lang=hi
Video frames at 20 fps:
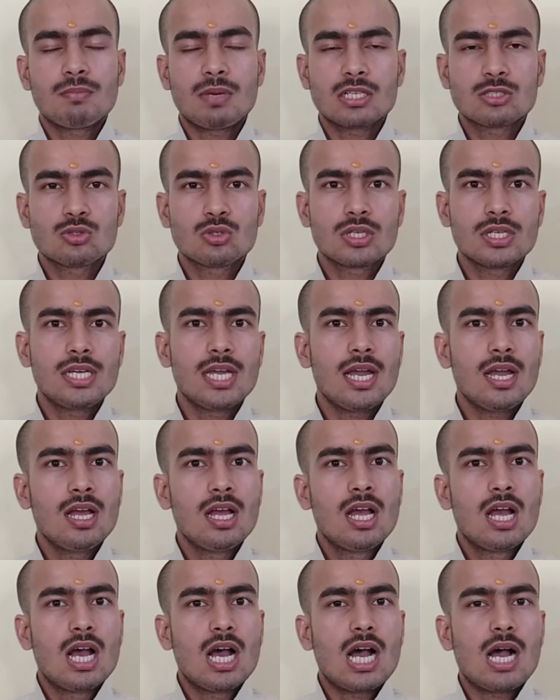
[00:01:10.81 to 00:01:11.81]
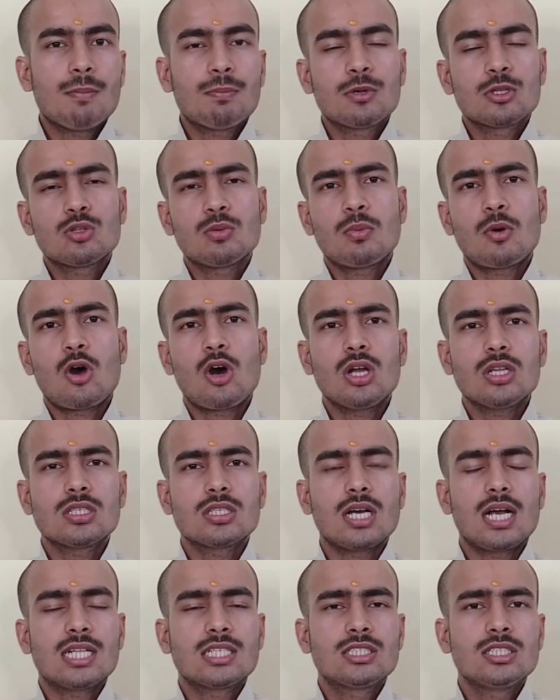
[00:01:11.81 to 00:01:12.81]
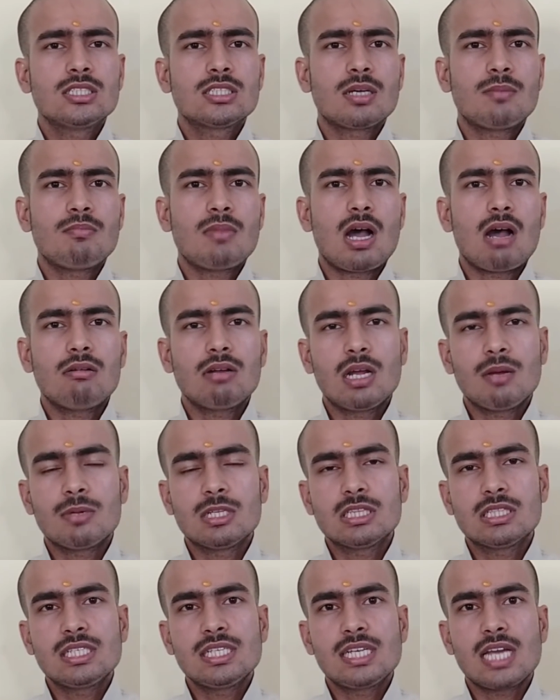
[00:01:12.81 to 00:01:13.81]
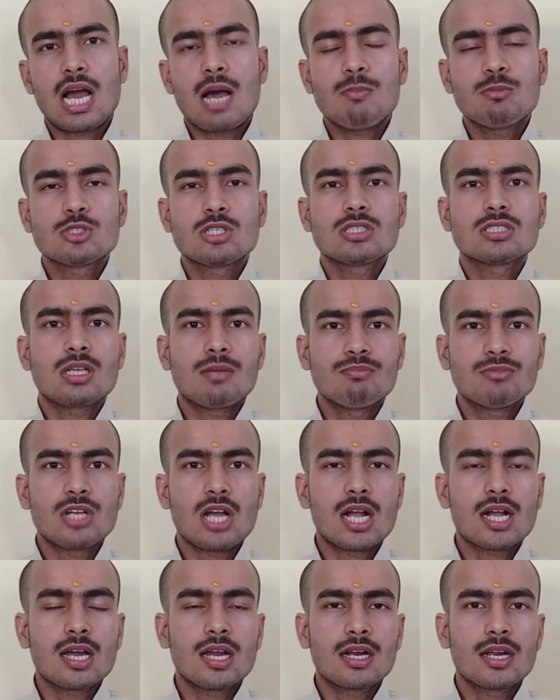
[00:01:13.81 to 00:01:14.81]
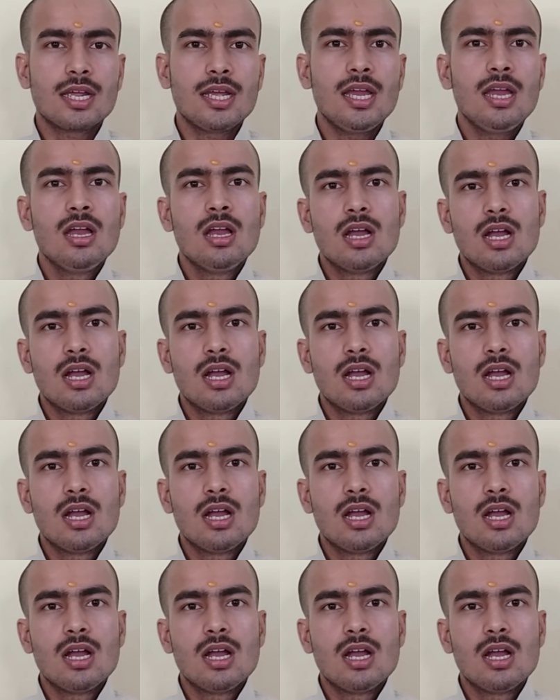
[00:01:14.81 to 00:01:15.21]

पड़ चुकी है आपके तो बहुत अच्छी संभावनाएं बनती कि आप उसे समझा करके